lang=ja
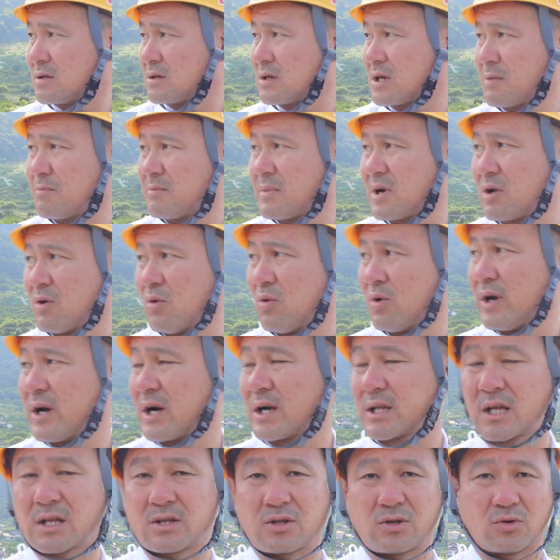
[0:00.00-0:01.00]
現場の親
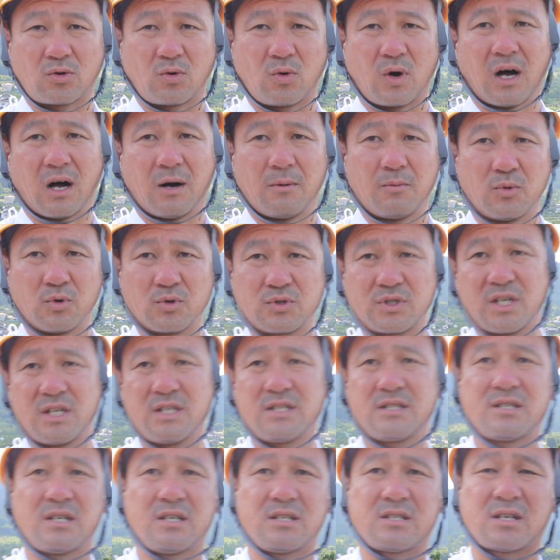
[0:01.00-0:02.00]
方っていうのはもう
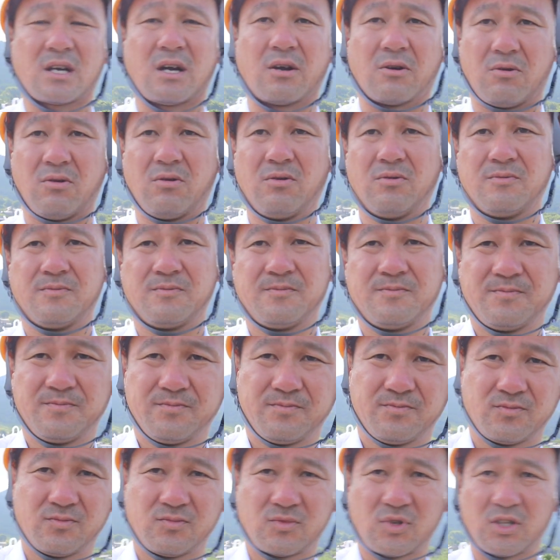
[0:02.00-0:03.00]
全然違うよこう
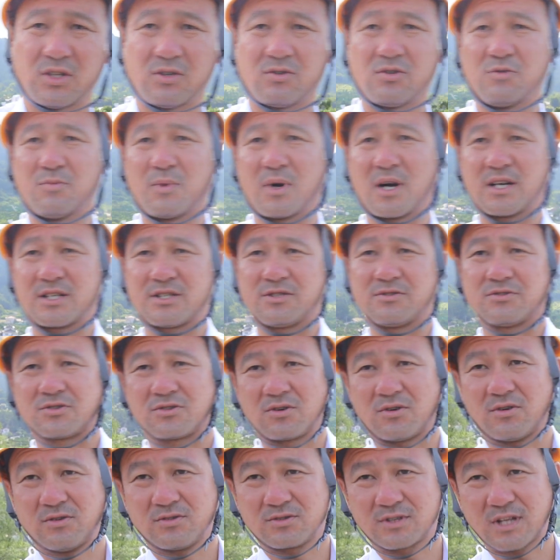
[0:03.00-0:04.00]
やって車走るで
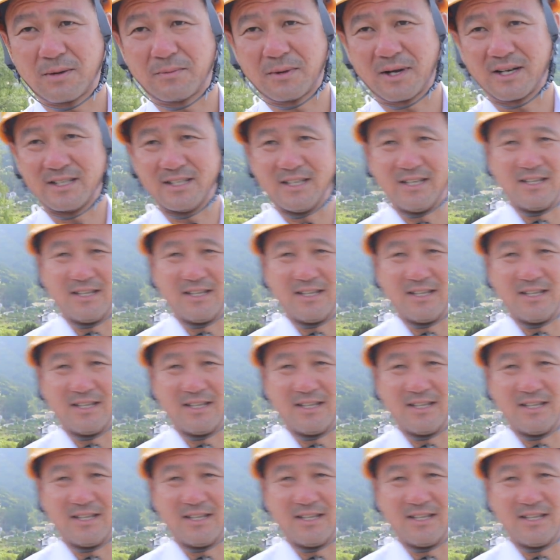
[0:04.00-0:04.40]
しょたまに